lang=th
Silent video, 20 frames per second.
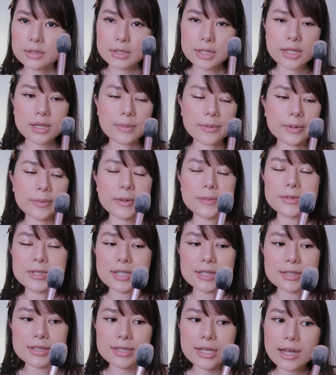สีมันแบบ
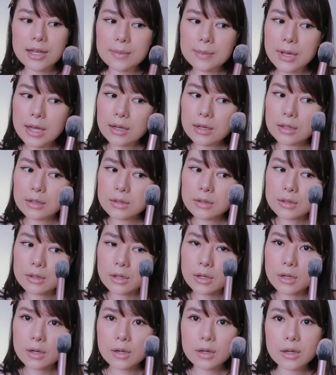จัดจ้านมากนะต้อง
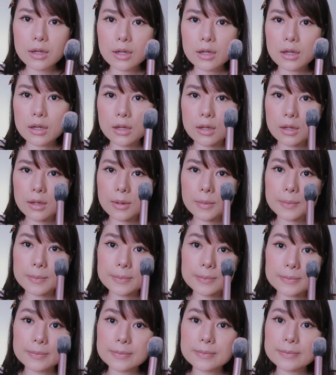ค่อ
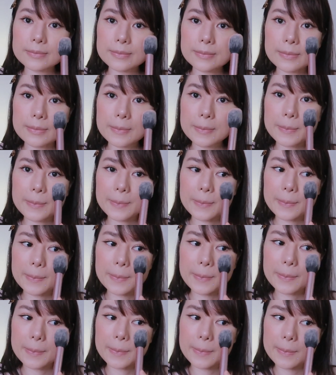
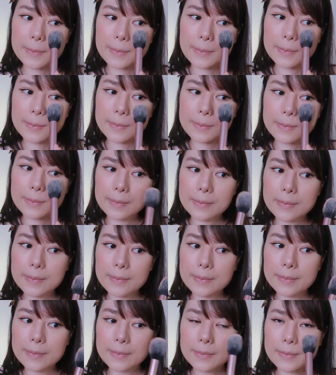
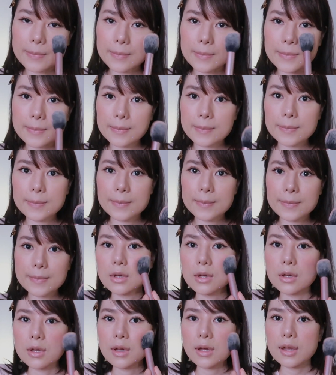
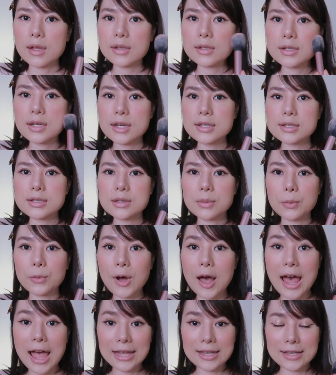ยๆเนื้อ
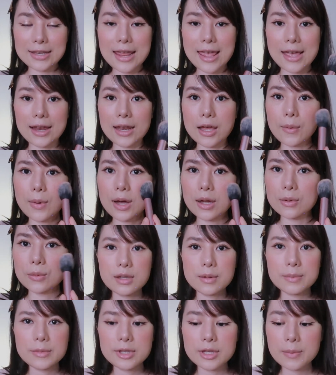ว้ายแดงแล้วอะ
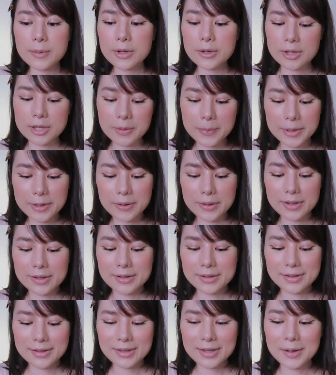มันเยอะไปหน่อยเยอะไปหน่อย
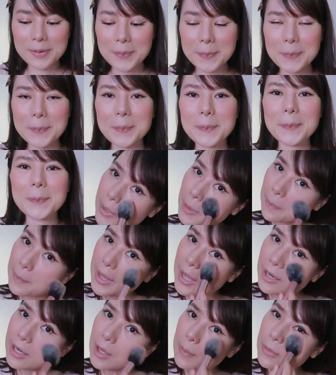เดี๋ยวปัด
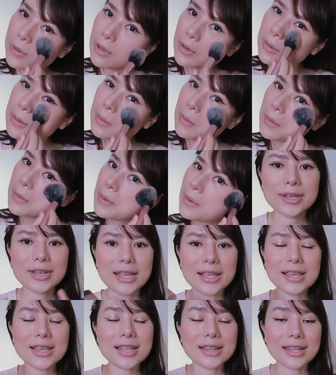แป้งทับก่อนวันไหน
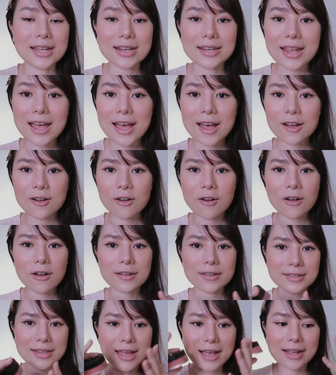ที่อยากแต่งหน้าก็
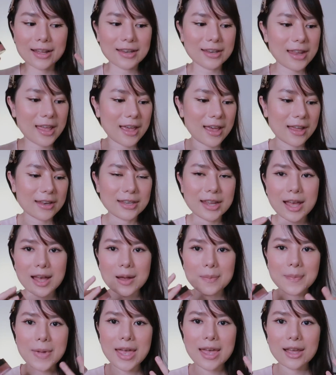ทากันแดดทา
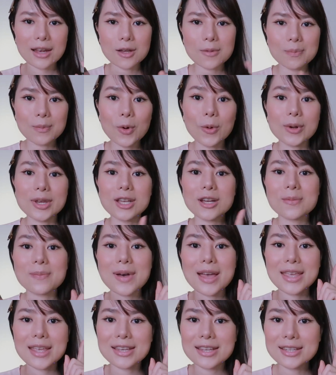แป้งแล้วโปะนี่เข้า
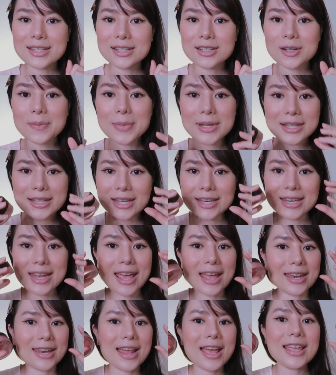ไปอีกนิดนึงก็เป็นกันแด
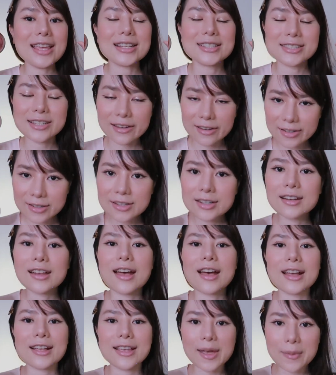ดได้อีกชั้นหนึ่ง
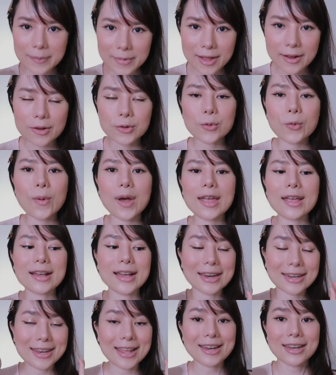นะคะแก้มแดงด้วย
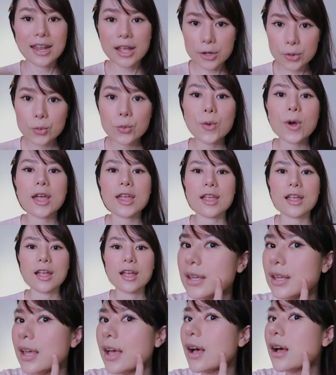กันแดดได้ด้วยอั
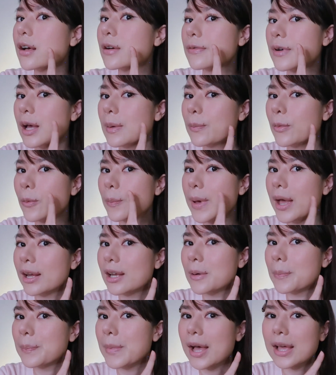นนี้ฝ้ายโปะแป้ง
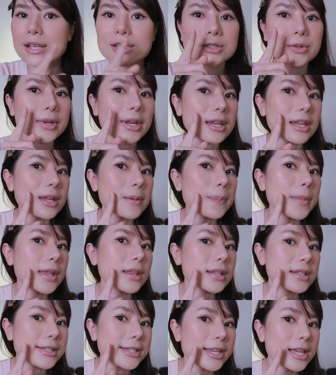ทับไปส่วนอันนี้เป็น
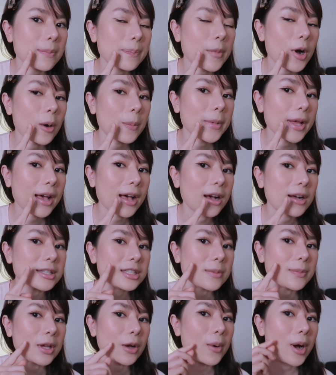ชิคป๊อปนะคะก็
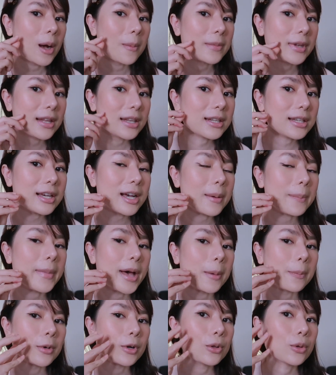จะมีความละเลื่อม
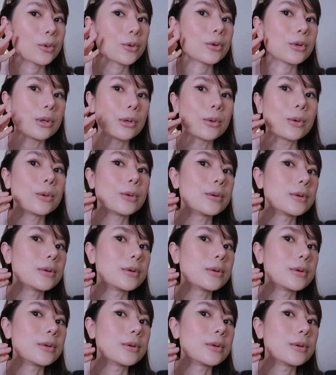แบบโกลโกล